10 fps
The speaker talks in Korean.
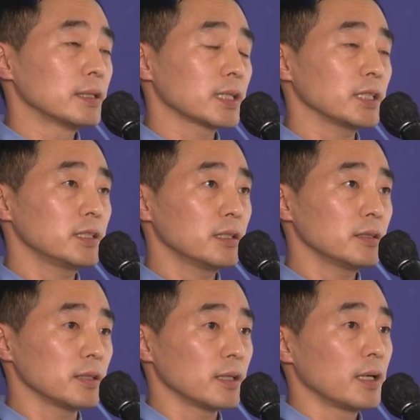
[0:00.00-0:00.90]

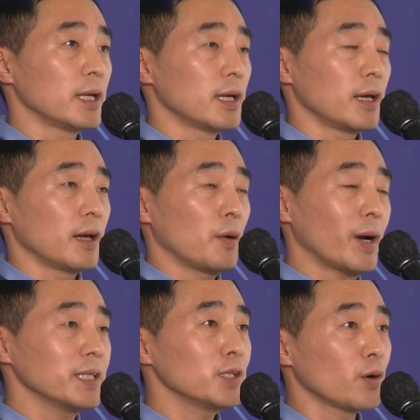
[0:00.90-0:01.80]
사실은
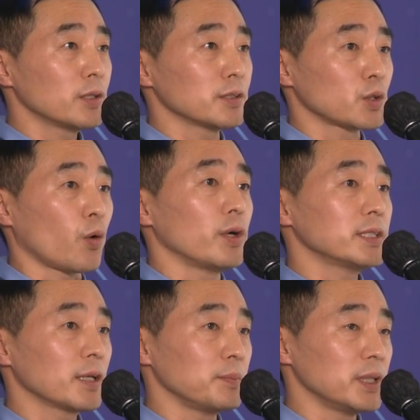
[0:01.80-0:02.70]
환경은 더
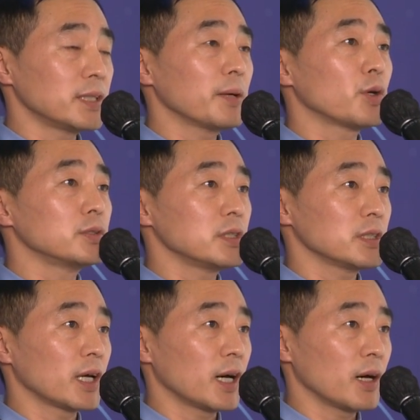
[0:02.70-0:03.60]
이상
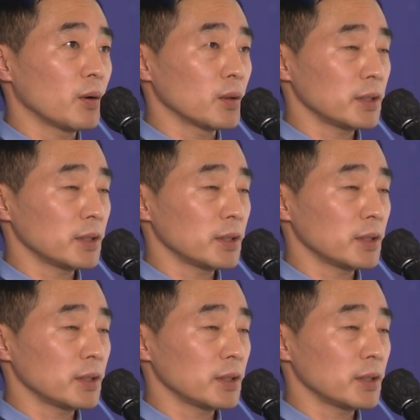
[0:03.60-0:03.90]
미세먼지나